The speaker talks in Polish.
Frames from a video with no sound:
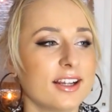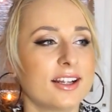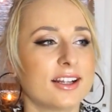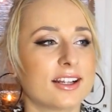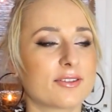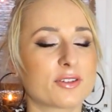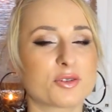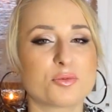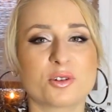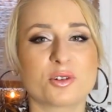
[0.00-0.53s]

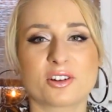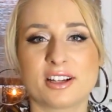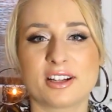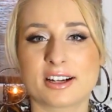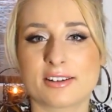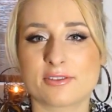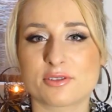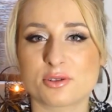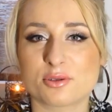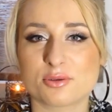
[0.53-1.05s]
Nawet mój kolega
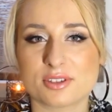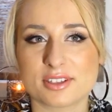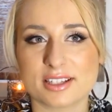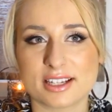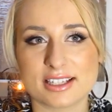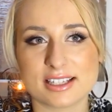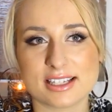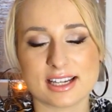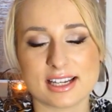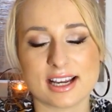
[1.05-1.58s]
wrzucił
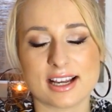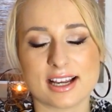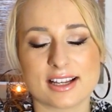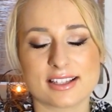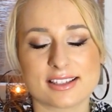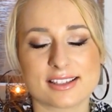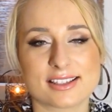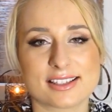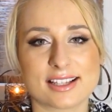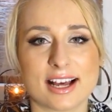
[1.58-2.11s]
zdjęcie
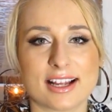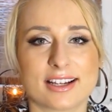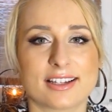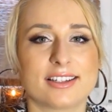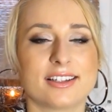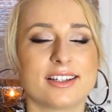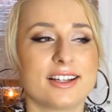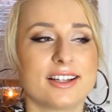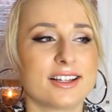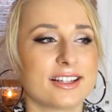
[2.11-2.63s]
z Zary,
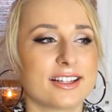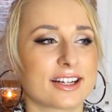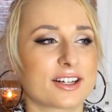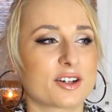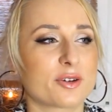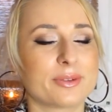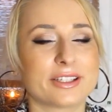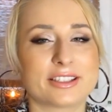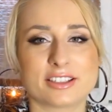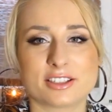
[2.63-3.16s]
jak
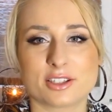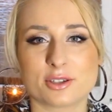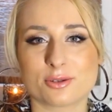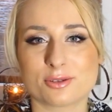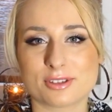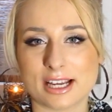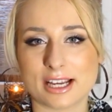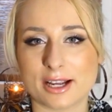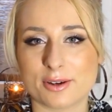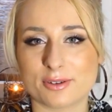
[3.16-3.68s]
kobiety się
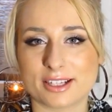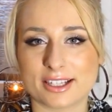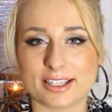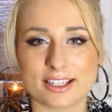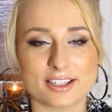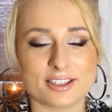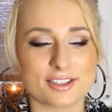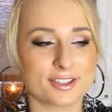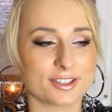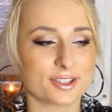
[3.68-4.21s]
rzucają na
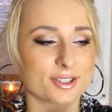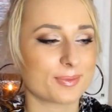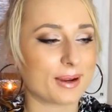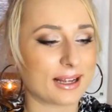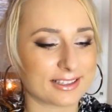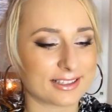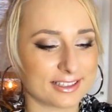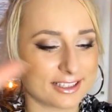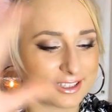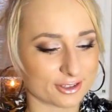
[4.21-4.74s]
jakieś
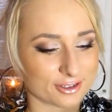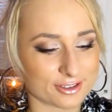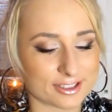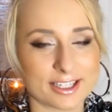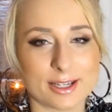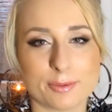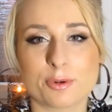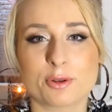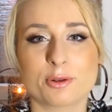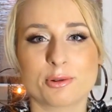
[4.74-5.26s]
szmaty leżące
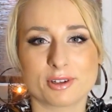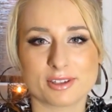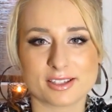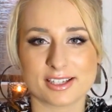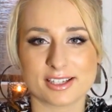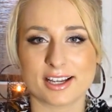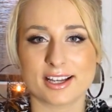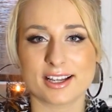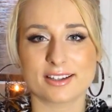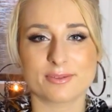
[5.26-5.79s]
na
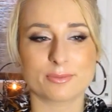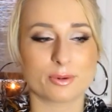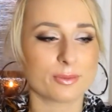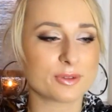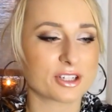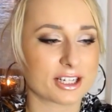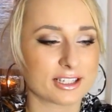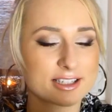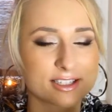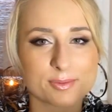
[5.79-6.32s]
podłodze,
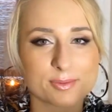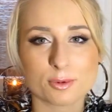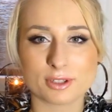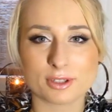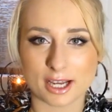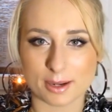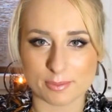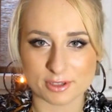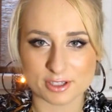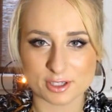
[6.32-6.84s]
pomieszane z
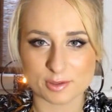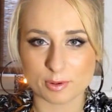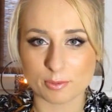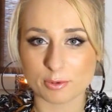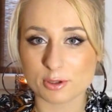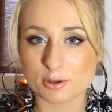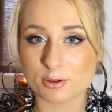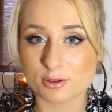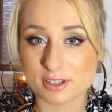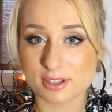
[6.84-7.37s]
butami, coś po
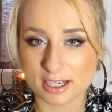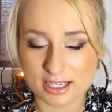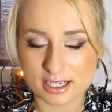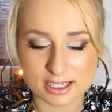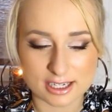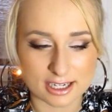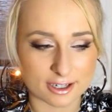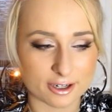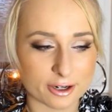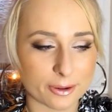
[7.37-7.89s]
prostu
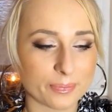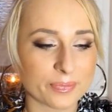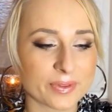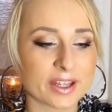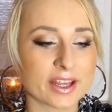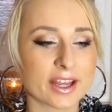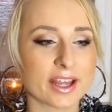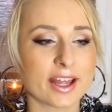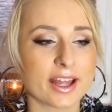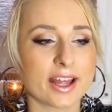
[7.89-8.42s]
strasznego.
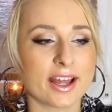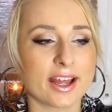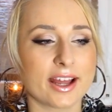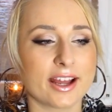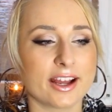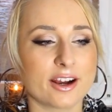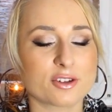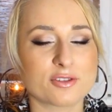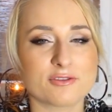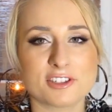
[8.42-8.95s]

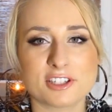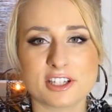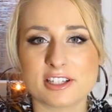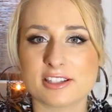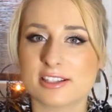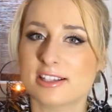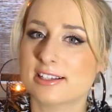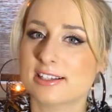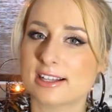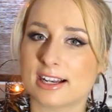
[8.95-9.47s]
E, oczywiście
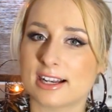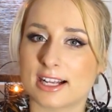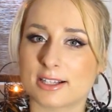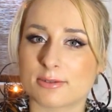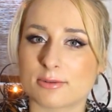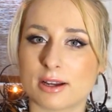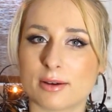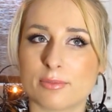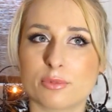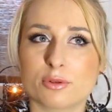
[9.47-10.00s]
nic nie
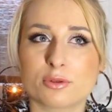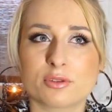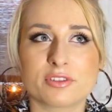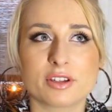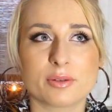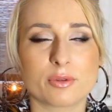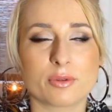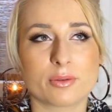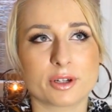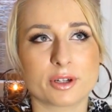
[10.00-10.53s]
znalazłam, butów nie
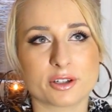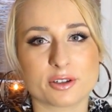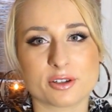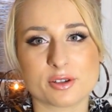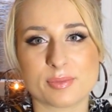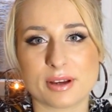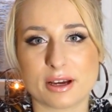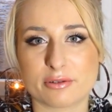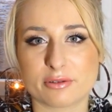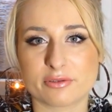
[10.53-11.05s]
było moich
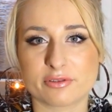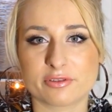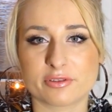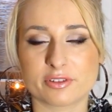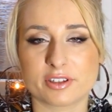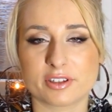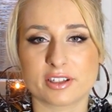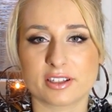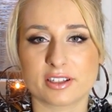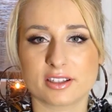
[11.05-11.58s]
rozmiarów,
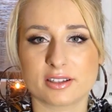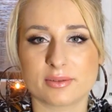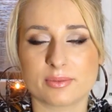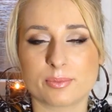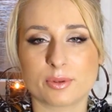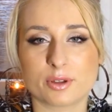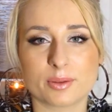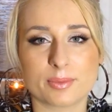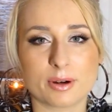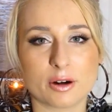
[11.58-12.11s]
e,
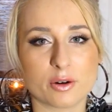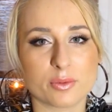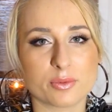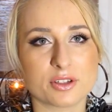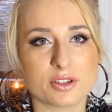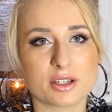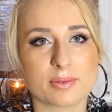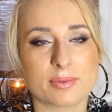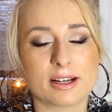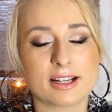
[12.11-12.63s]
podobały mi
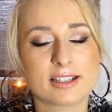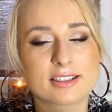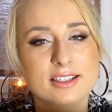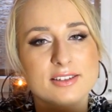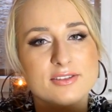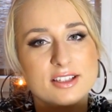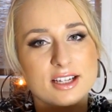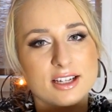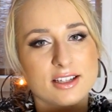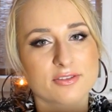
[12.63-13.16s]
się baletki w
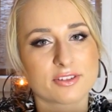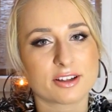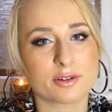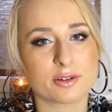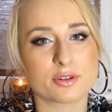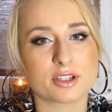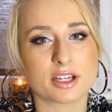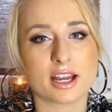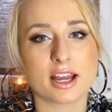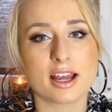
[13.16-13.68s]

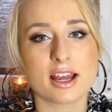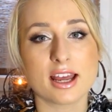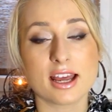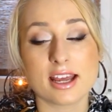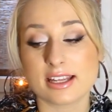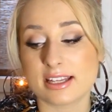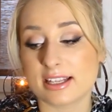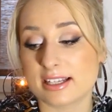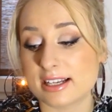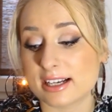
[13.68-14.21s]
Stradivariusie,
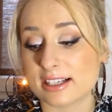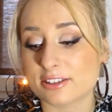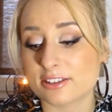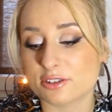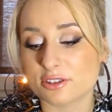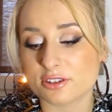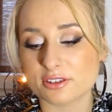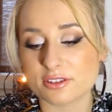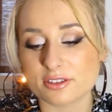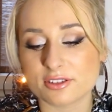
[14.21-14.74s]
jednak no,
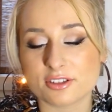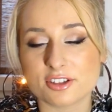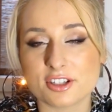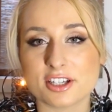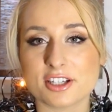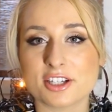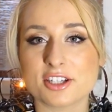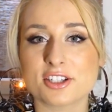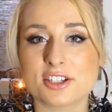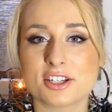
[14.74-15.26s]

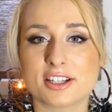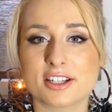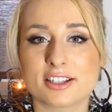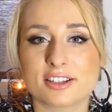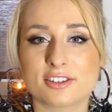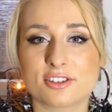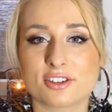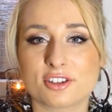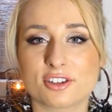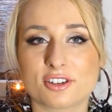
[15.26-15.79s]

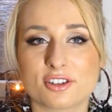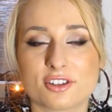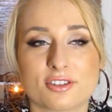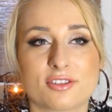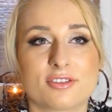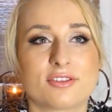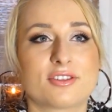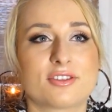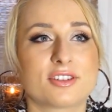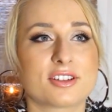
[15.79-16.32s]
41
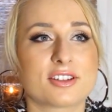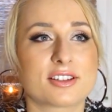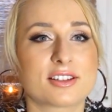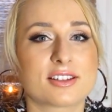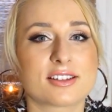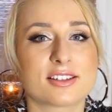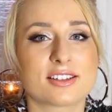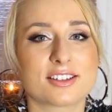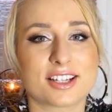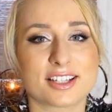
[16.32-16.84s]
to, to jest
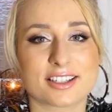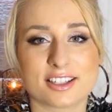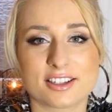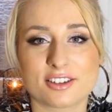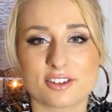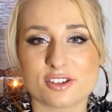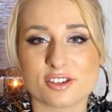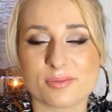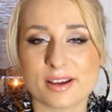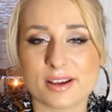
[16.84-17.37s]
rzadki
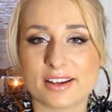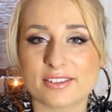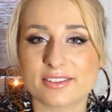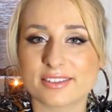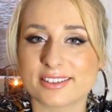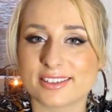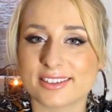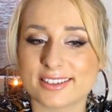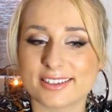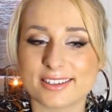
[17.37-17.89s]
rozmiar.
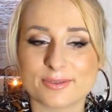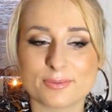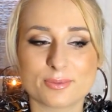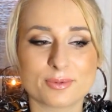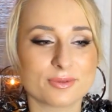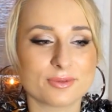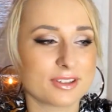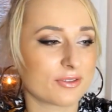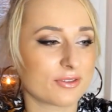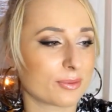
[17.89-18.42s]
E,
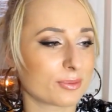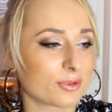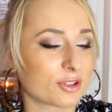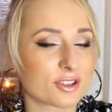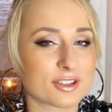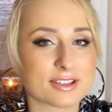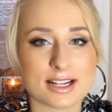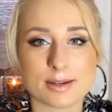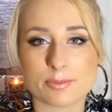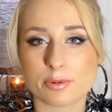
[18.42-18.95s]
nie wiem, do
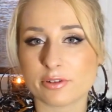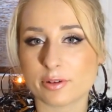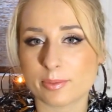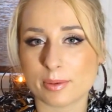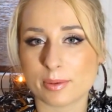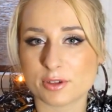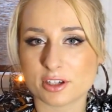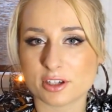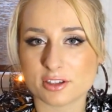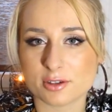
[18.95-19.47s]
tych sklepów chyba
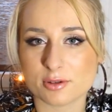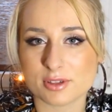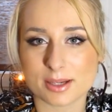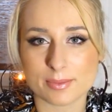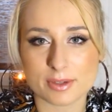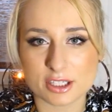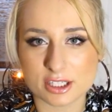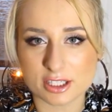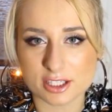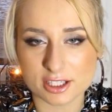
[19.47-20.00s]
przychodzą same
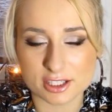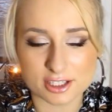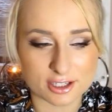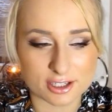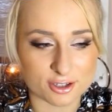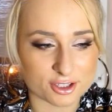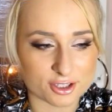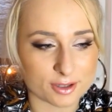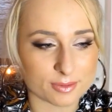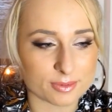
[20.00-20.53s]

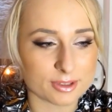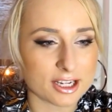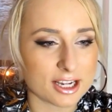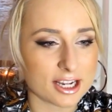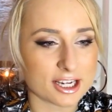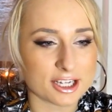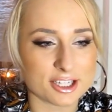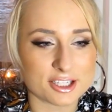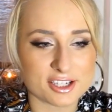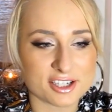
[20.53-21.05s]
38
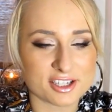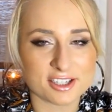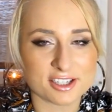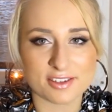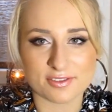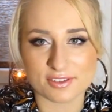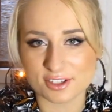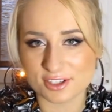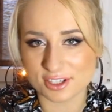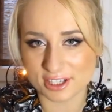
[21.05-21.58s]
i
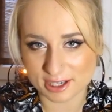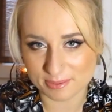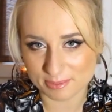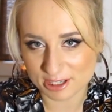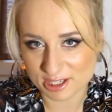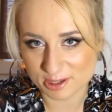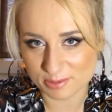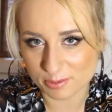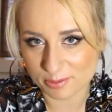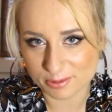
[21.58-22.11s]
39, czyli
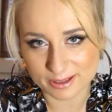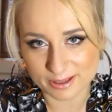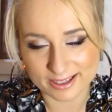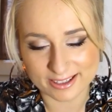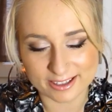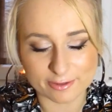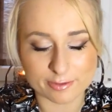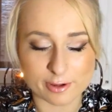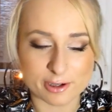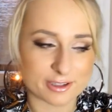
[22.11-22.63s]
najbardziej
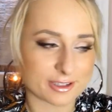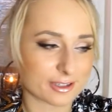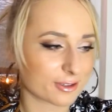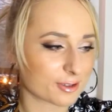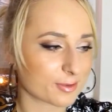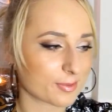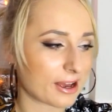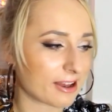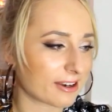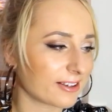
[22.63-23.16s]
popularne w Polsce
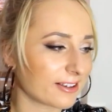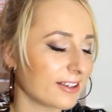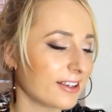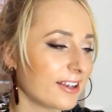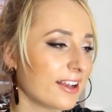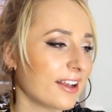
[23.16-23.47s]
rozmiary.